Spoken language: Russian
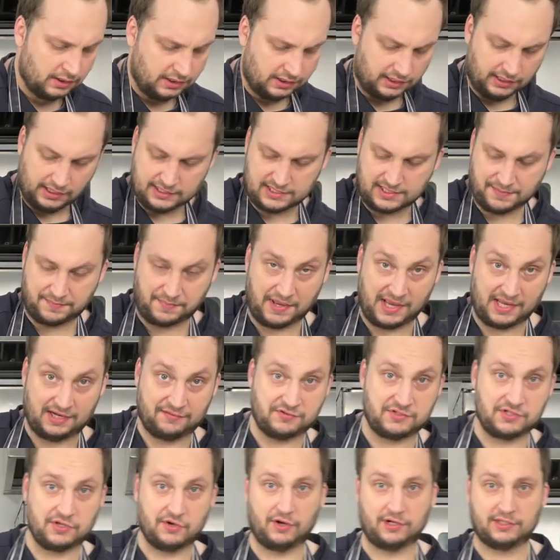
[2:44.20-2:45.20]
И теперь
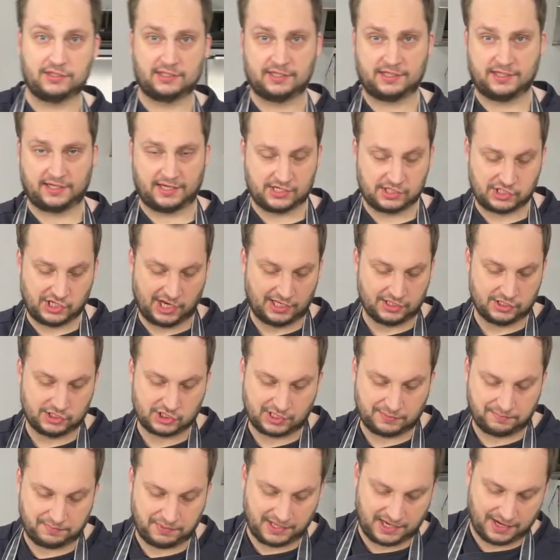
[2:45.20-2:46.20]
все это
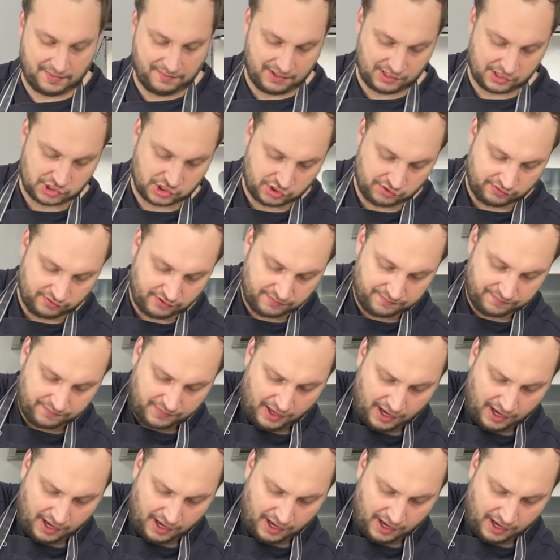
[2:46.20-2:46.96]
хорошенечко перемешиваем.